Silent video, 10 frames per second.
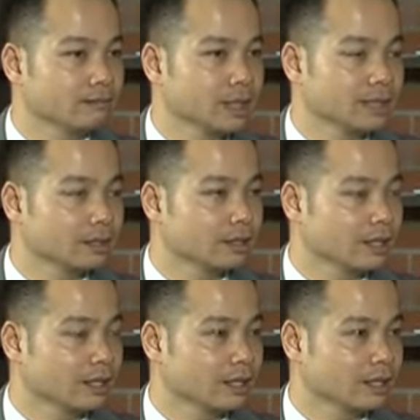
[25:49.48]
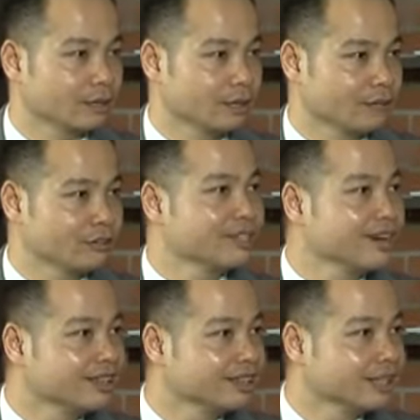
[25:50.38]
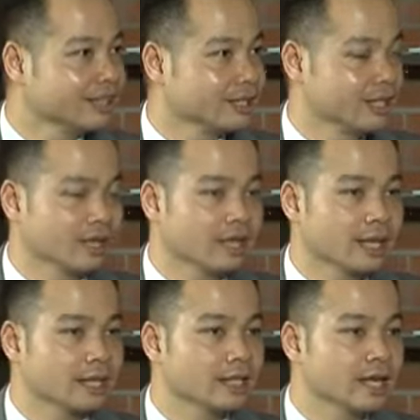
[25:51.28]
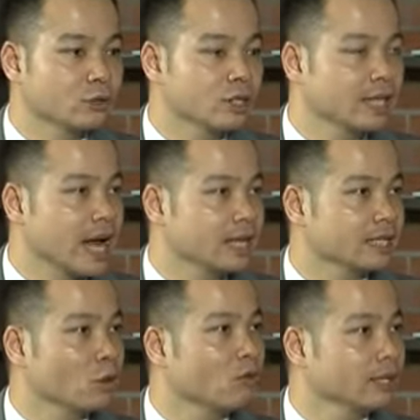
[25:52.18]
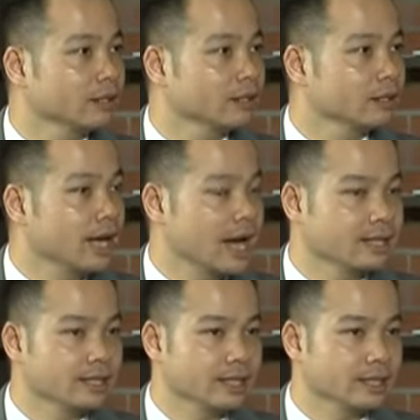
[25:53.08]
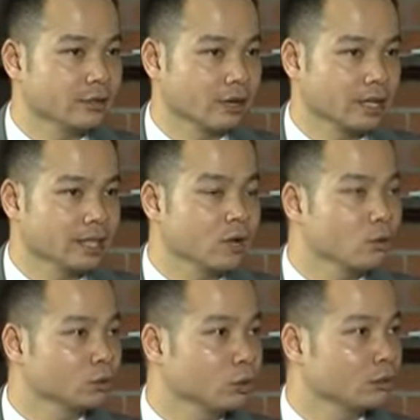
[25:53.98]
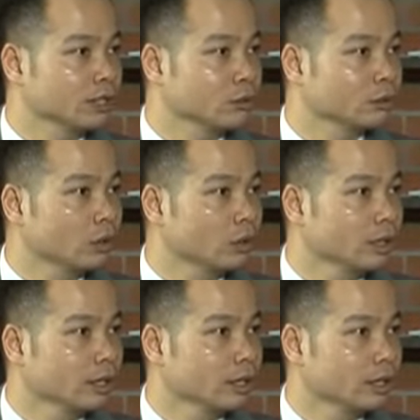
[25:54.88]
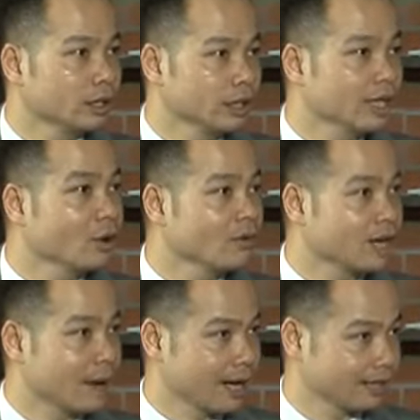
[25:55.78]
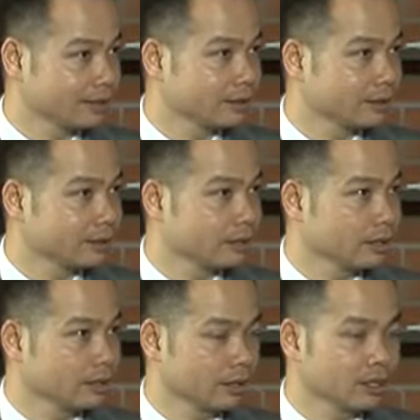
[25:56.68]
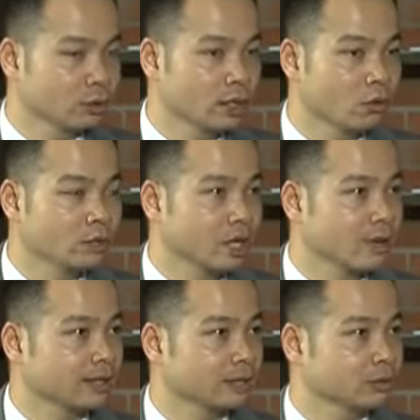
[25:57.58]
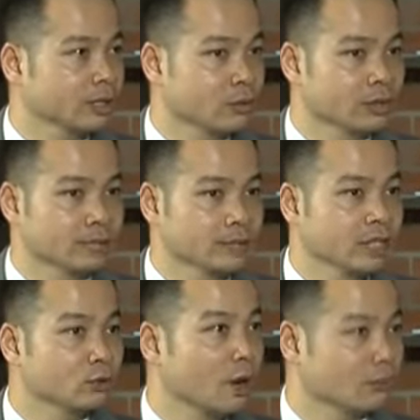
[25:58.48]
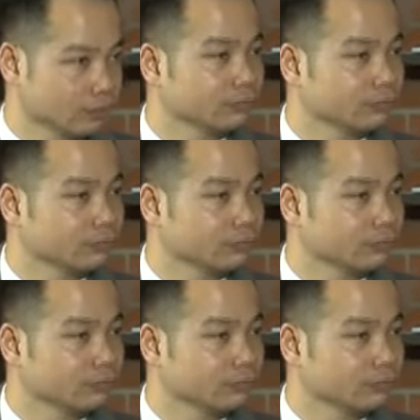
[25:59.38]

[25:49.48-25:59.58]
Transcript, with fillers: mất gọi là phương hướng, thì vẫn cần những cái chuyên gia, những cố vấn, những anh chị hoặc là những cựu du học sinh chúng tôi kết nối với các bạn để thường xuyên hỗ trợ các bạn thường xuyên trong quá trình mà đi du học.